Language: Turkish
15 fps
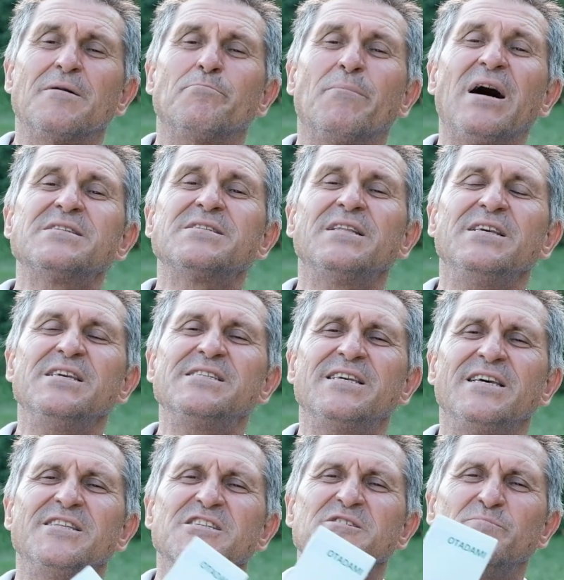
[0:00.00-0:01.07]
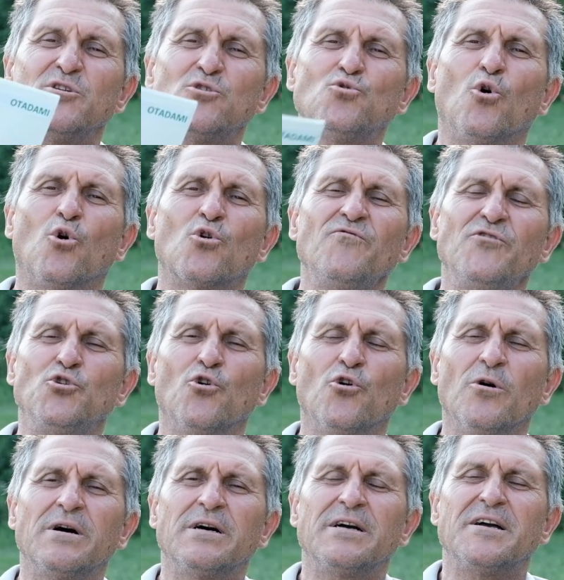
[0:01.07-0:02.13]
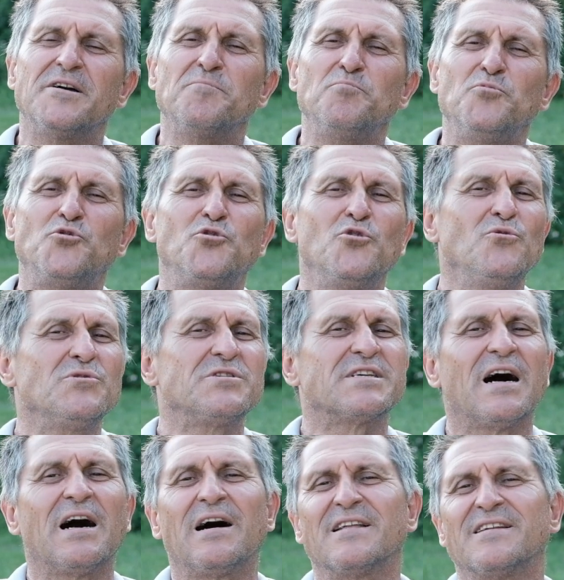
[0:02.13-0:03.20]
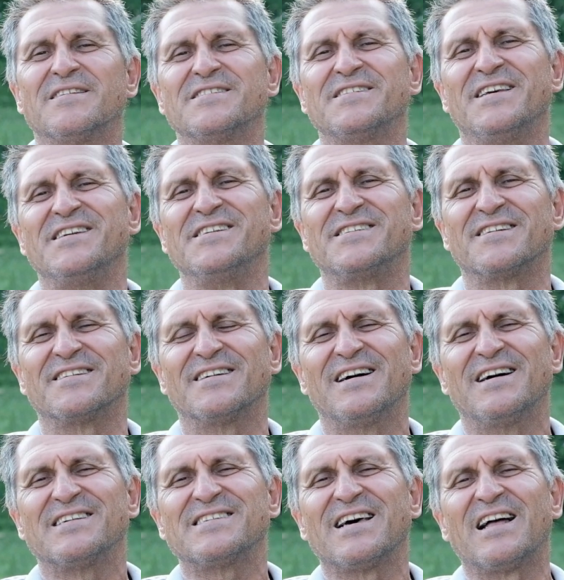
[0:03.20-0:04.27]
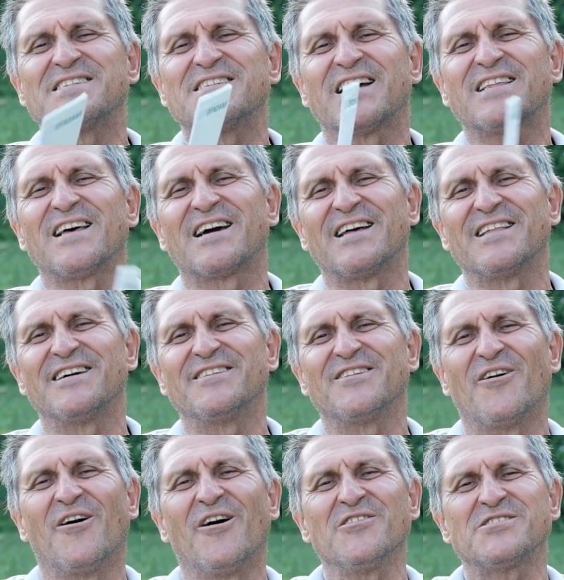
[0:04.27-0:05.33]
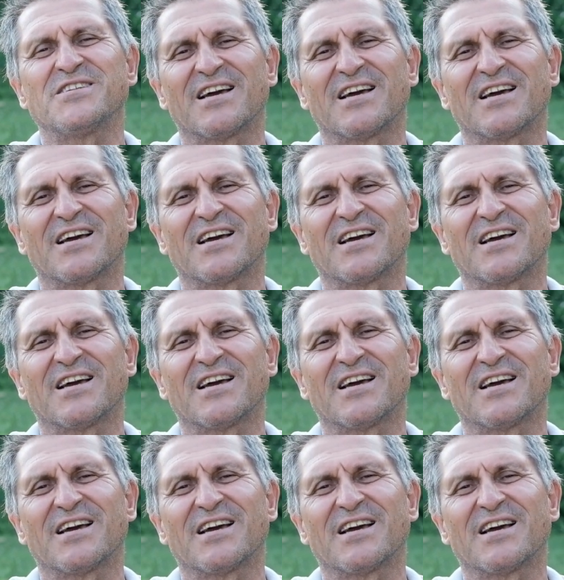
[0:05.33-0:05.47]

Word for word: Bazen izlediğiniz bir doğru video bütün sağlığınızı değiştirir. Sağlıcakla kalın, hoşça